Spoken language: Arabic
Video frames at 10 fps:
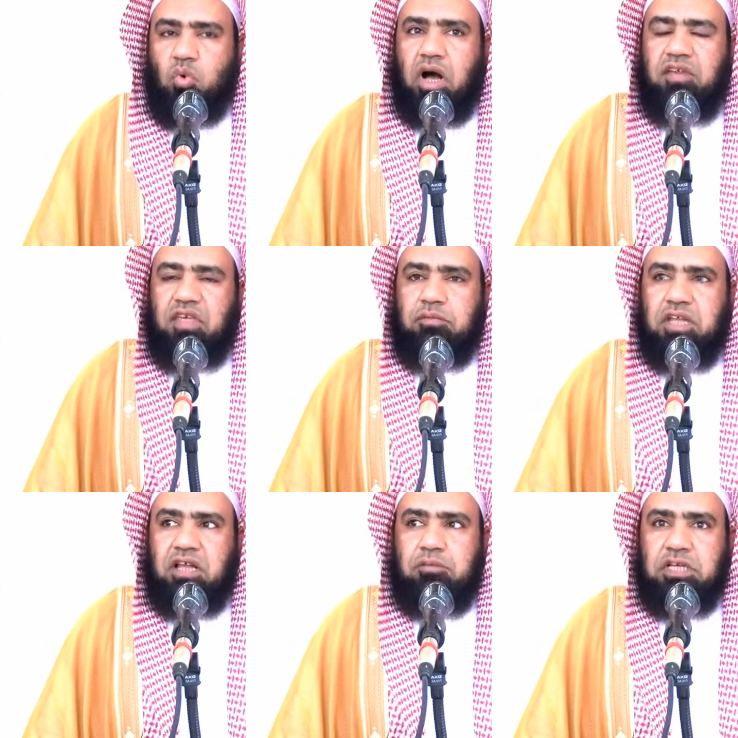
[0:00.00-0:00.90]
وهذا
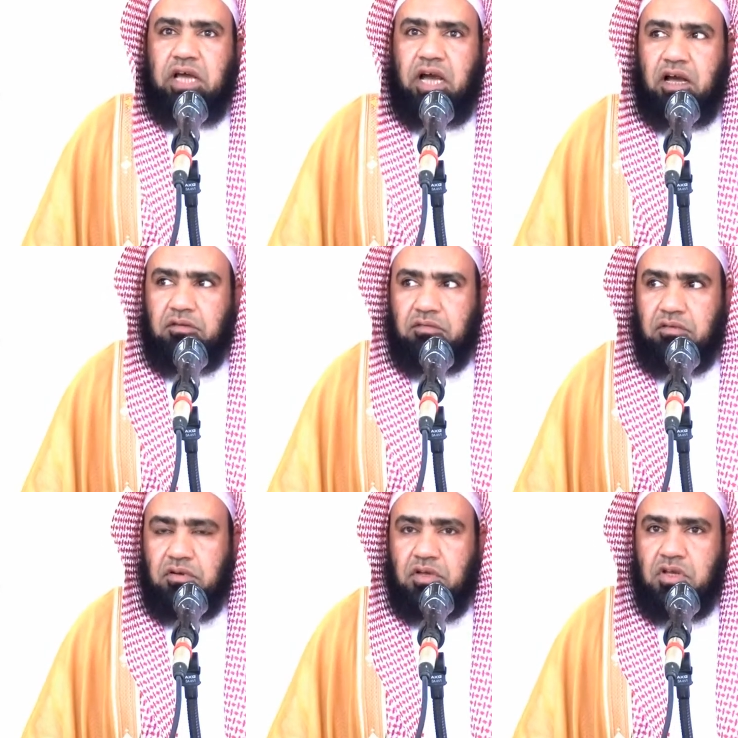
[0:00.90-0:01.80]
من البدع
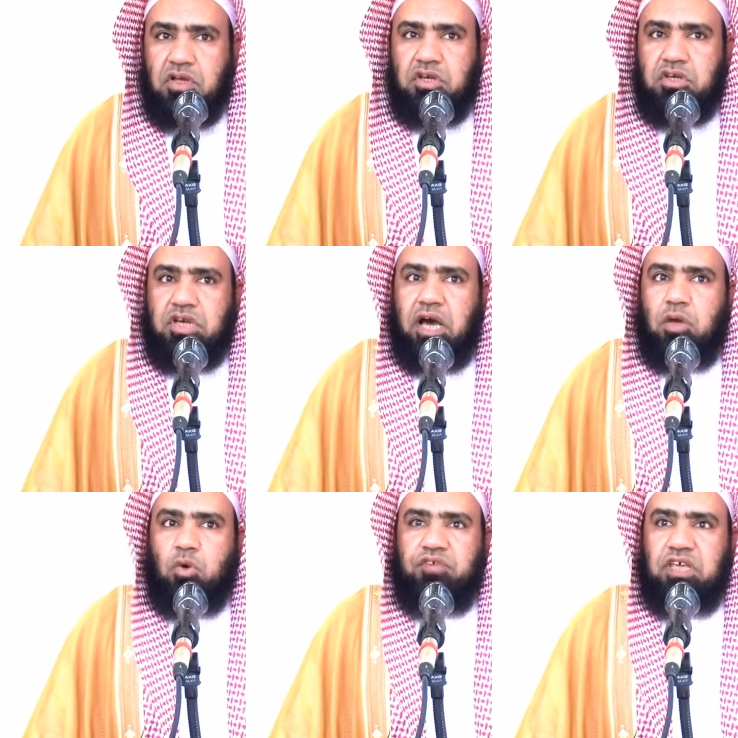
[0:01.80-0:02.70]

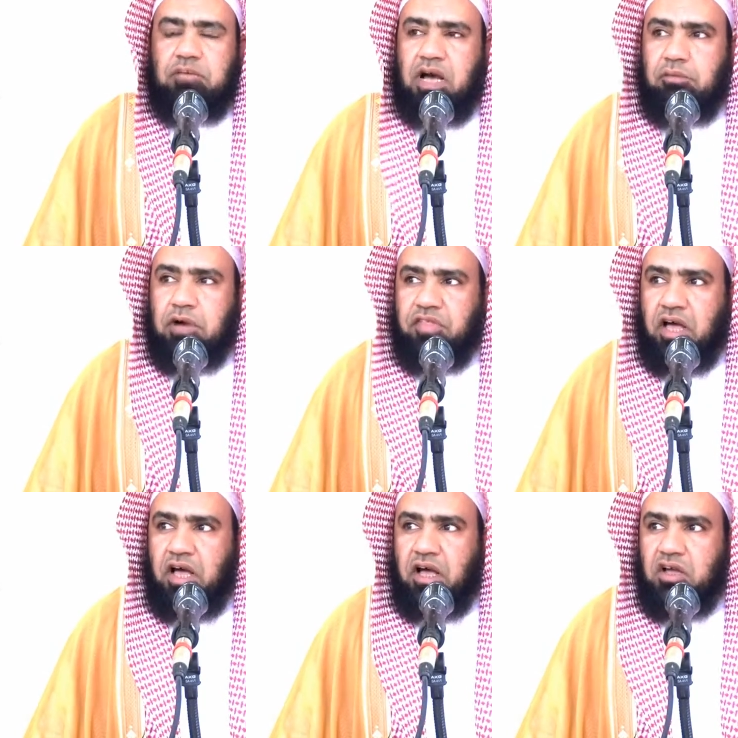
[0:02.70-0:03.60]
كانوا فيما
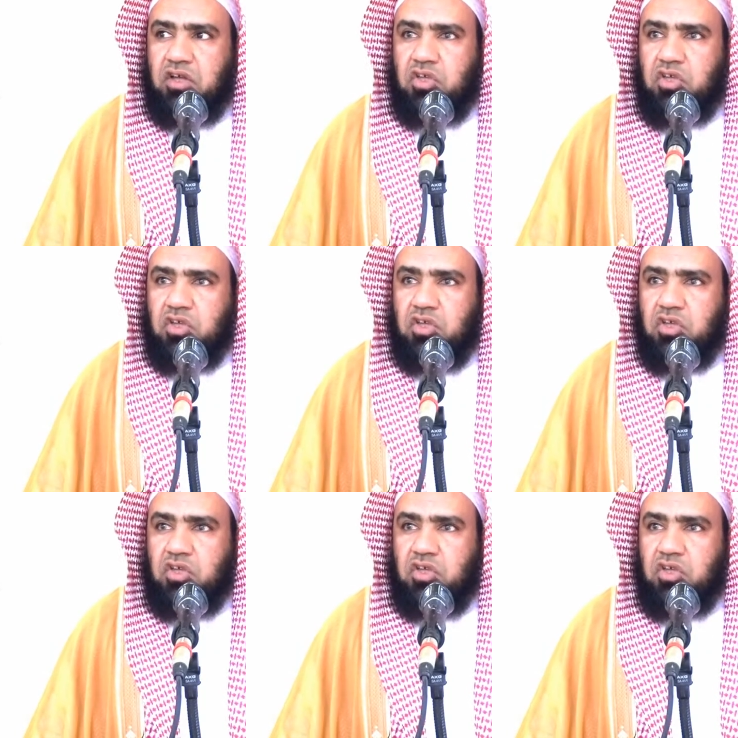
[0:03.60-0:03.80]
مضى